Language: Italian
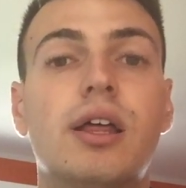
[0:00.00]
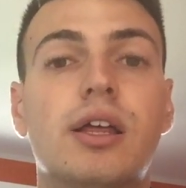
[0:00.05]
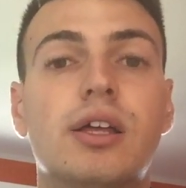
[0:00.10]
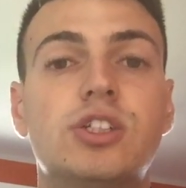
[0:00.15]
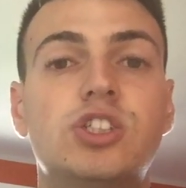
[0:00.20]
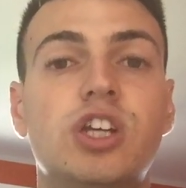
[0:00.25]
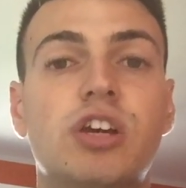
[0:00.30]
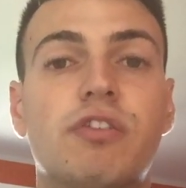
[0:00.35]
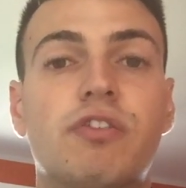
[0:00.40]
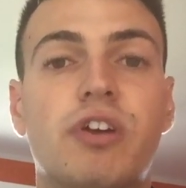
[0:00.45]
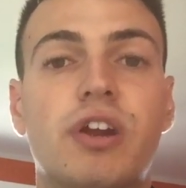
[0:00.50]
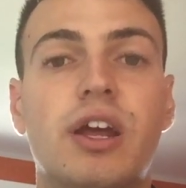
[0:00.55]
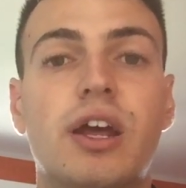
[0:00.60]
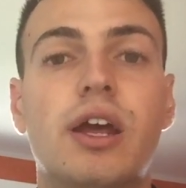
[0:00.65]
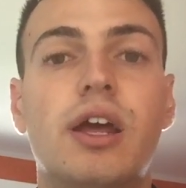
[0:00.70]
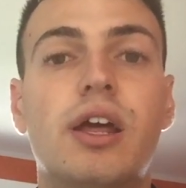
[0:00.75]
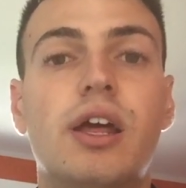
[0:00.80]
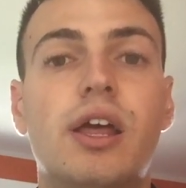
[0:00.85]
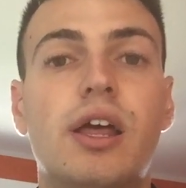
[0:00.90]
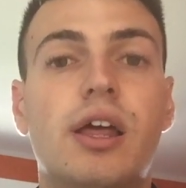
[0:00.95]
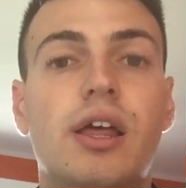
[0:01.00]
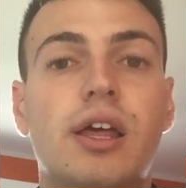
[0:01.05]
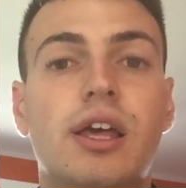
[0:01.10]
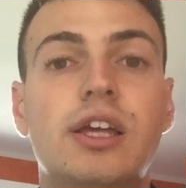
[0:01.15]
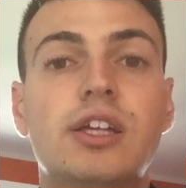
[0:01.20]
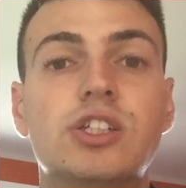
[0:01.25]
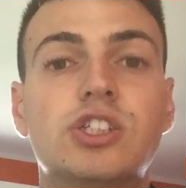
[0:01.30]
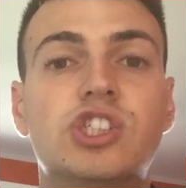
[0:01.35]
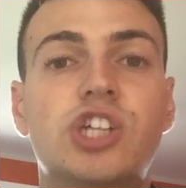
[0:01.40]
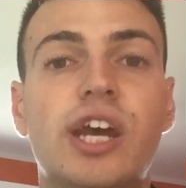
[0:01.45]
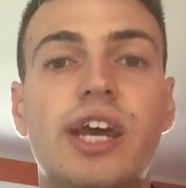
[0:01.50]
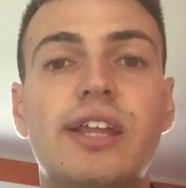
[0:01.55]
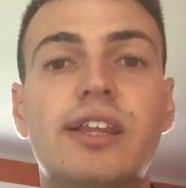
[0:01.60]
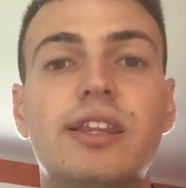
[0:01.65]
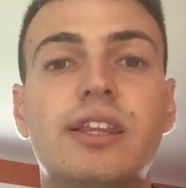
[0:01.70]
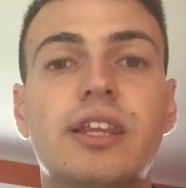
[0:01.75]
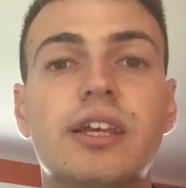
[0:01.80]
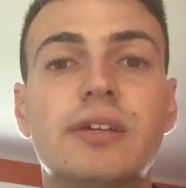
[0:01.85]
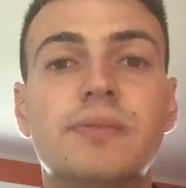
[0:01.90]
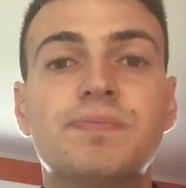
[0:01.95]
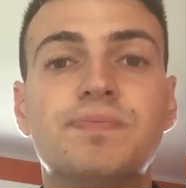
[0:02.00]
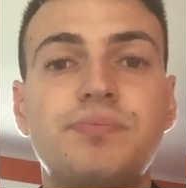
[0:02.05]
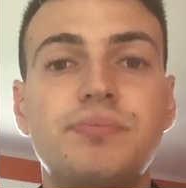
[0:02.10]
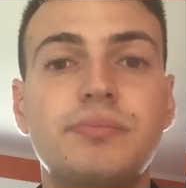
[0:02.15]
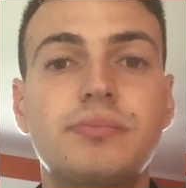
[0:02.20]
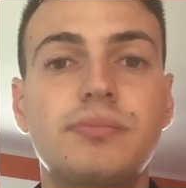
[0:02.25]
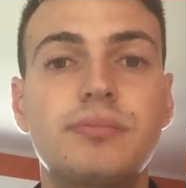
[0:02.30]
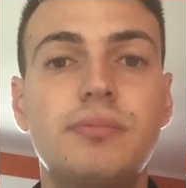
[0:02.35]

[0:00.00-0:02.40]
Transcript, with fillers: cifre ingenti.